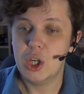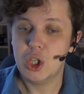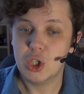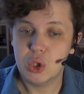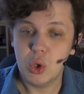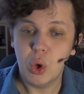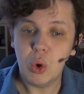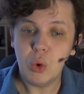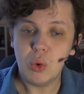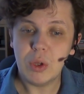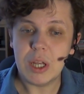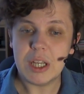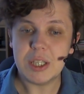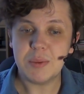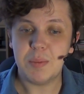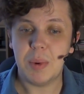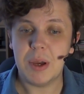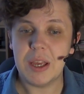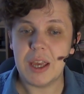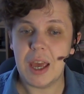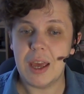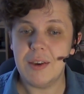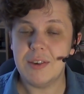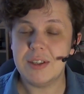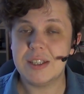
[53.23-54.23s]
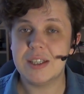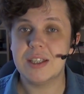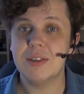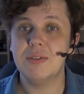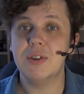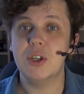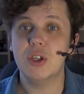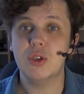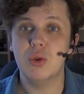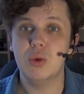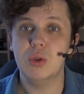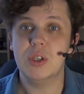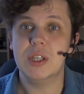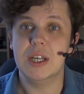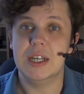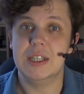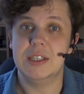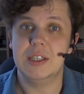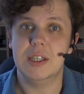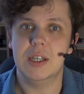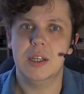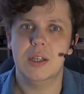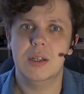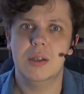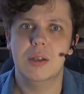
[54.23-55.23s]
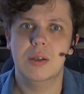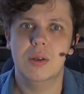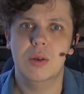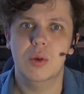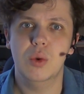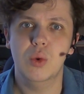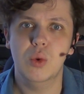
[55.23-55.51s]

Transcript: Что у нас появится в результате?